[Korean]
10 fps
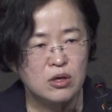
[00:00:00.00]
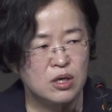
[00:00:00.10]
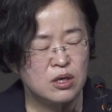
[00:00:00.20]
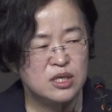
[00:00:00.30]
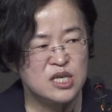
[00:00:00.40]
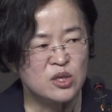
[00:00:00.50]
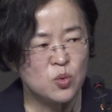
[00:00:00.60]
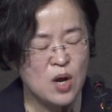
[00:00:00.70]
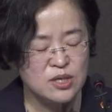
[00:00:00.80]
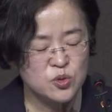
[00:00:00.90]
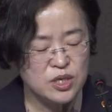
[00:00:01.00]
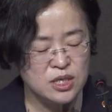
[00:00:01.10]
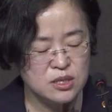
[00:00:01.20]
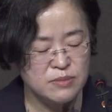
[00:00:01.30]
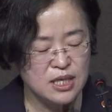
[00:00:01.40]
이렇게 작동할 수
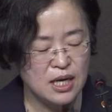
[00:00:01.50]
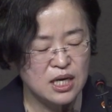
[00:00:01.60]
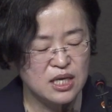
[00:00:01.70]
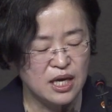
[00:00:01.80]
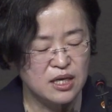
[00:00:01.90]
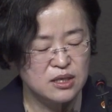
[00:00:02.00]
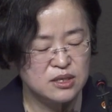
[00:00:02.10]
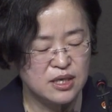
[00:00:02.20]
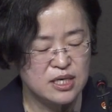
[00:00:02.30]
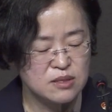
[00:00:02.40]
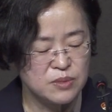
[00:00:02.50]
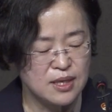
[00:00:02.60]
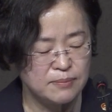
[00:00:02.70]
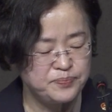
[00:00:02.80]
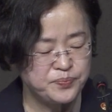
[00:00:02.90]
있습니다라는 얘기를 드리겠습니다.